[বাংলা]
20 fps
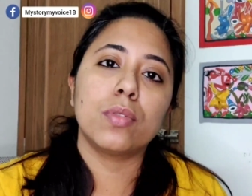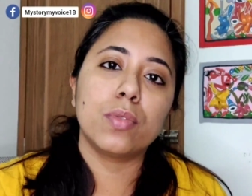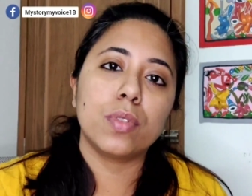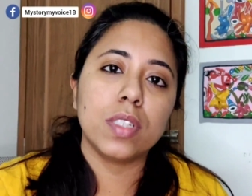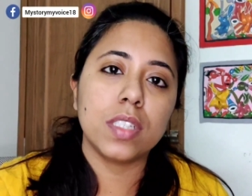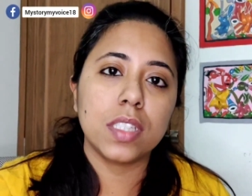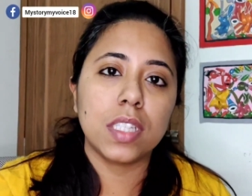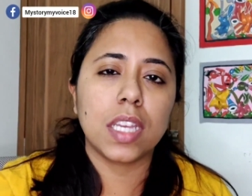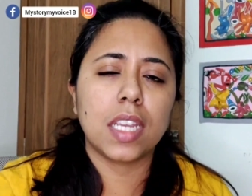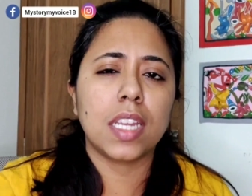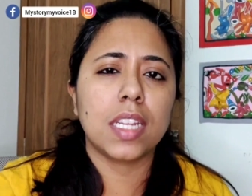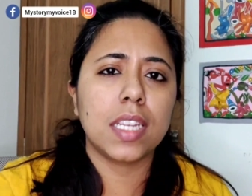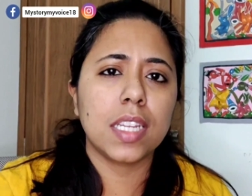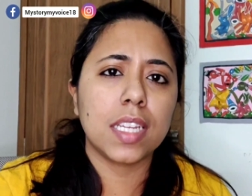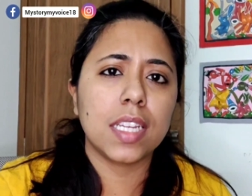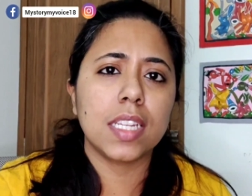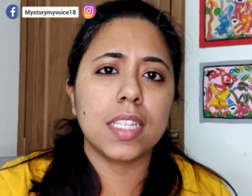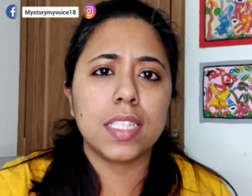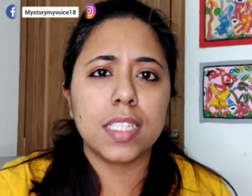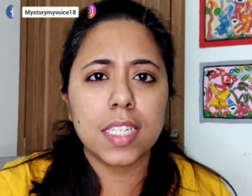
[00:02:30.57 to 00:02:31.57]
তো উনি দেখে
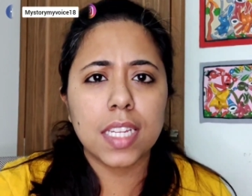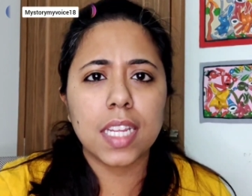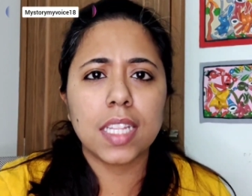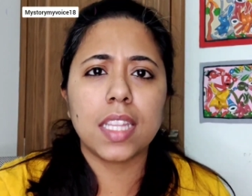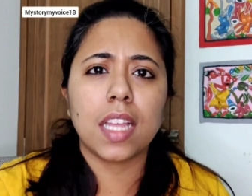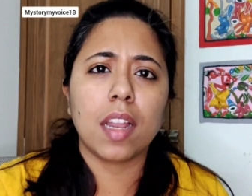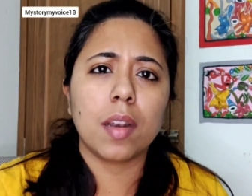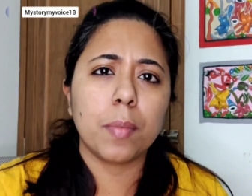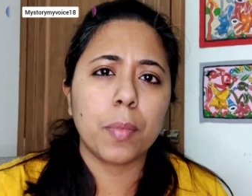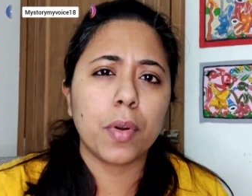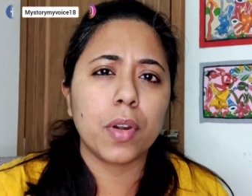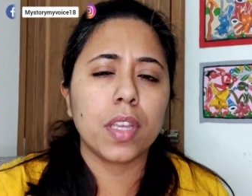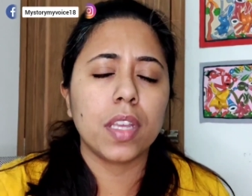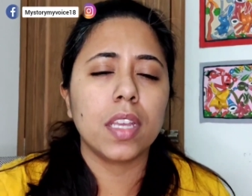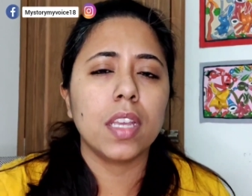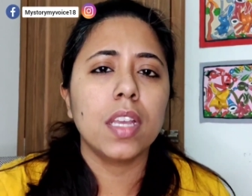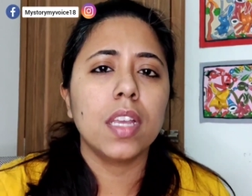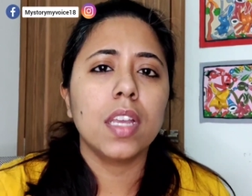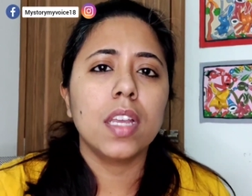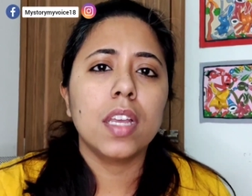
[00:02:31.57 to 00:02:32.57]
টেকে নিয়ে তারপরে
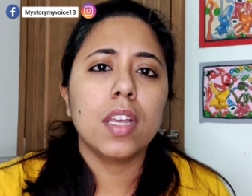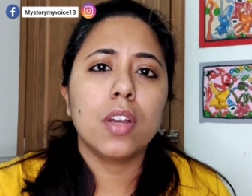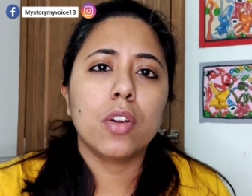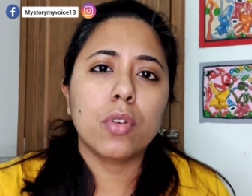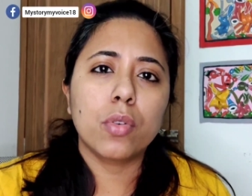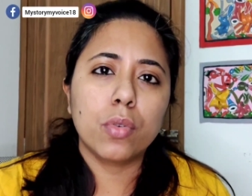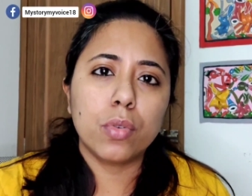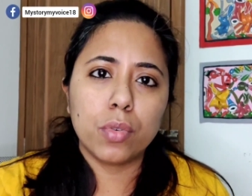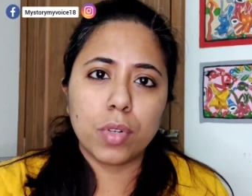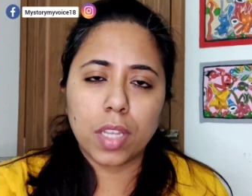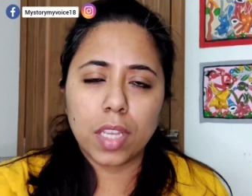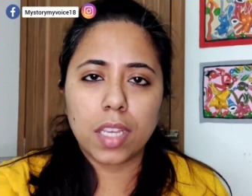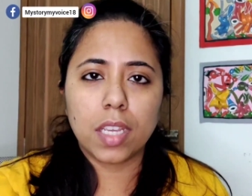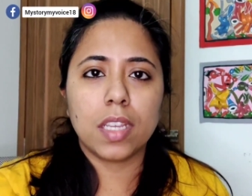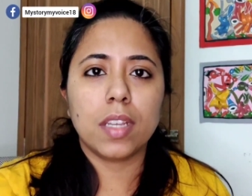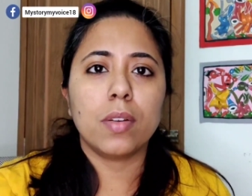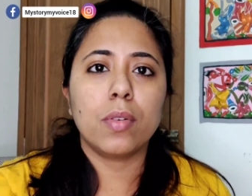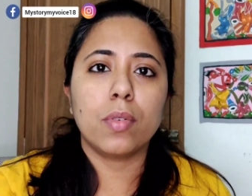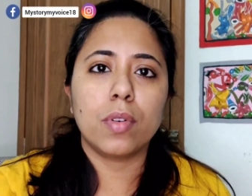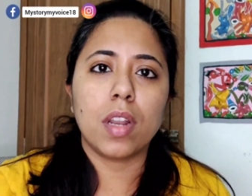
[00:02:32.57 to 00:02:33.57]
ঘুরে
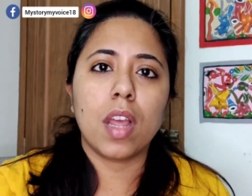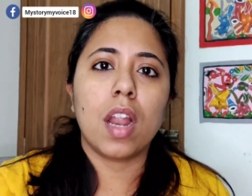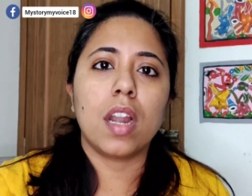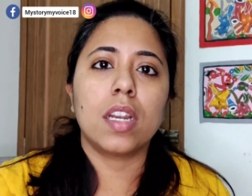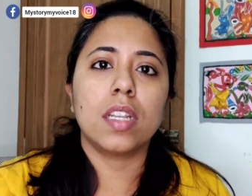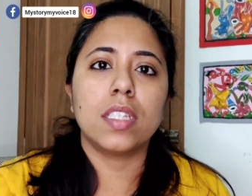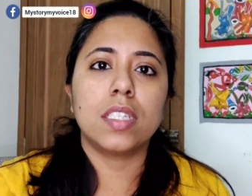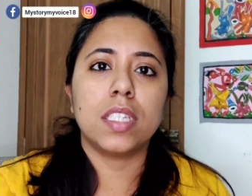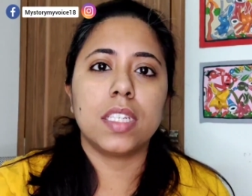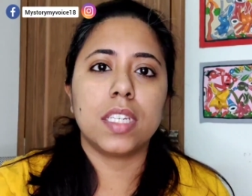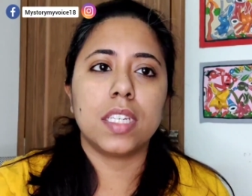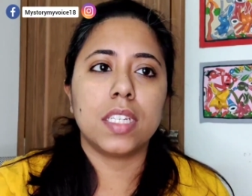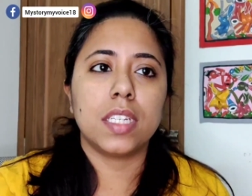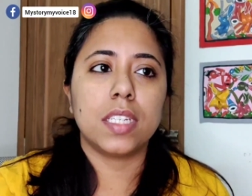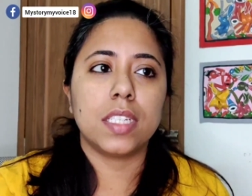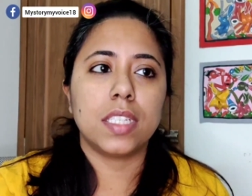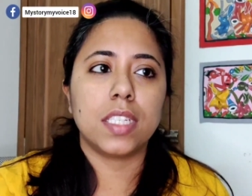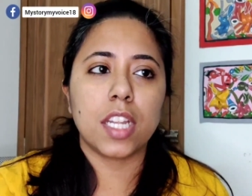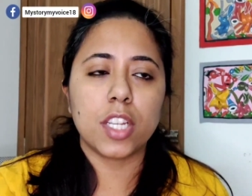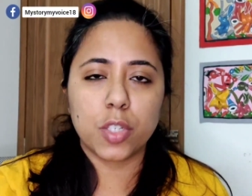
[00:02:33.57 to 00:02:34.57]
ওনার যে
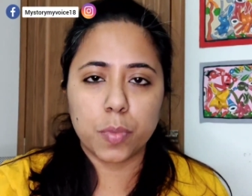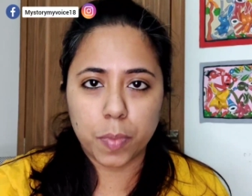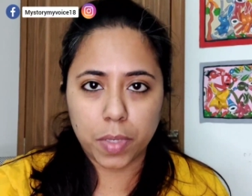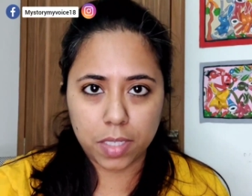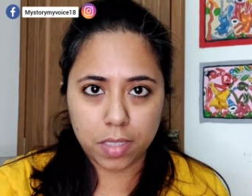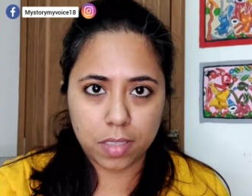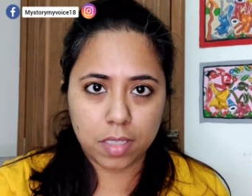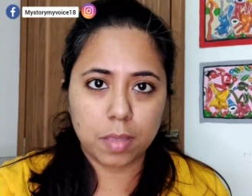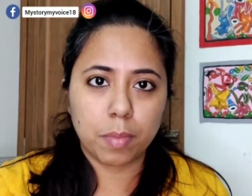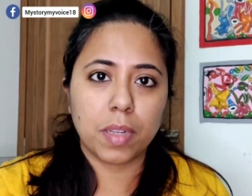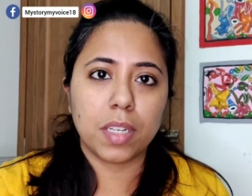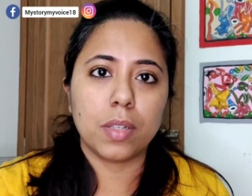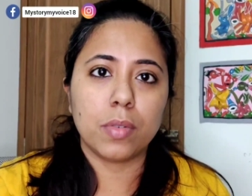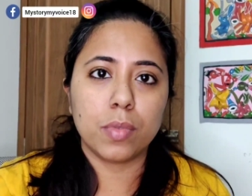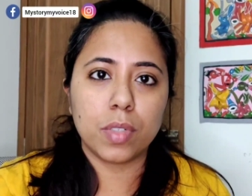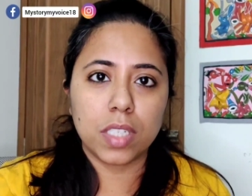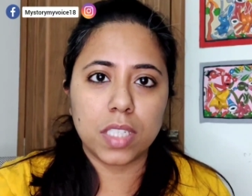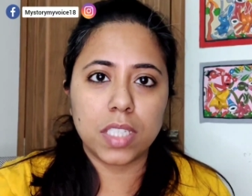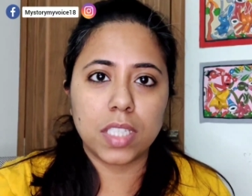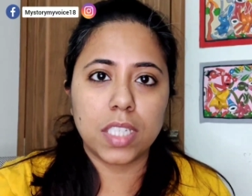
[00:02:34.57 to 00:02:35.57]
জাজমেন্ট মানে
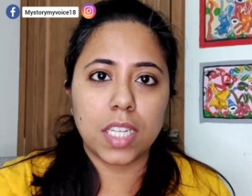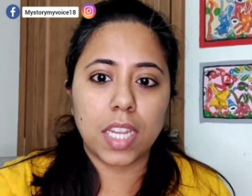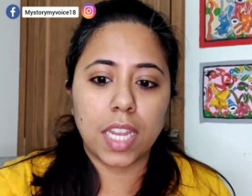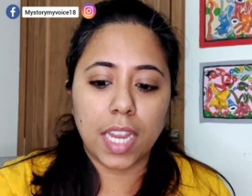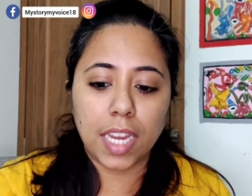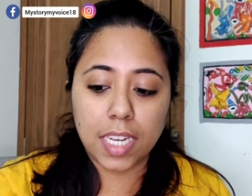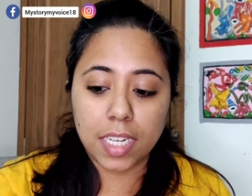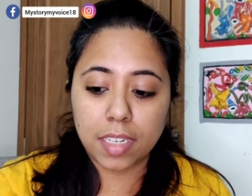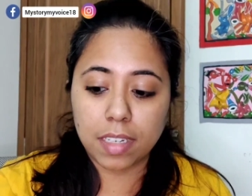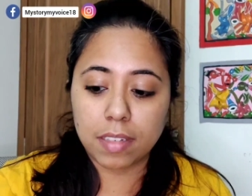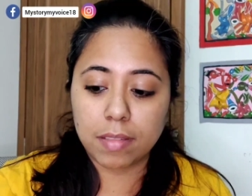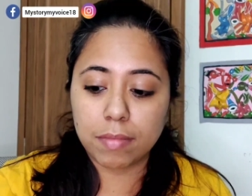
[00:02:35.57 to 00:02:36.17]
উনি যে এই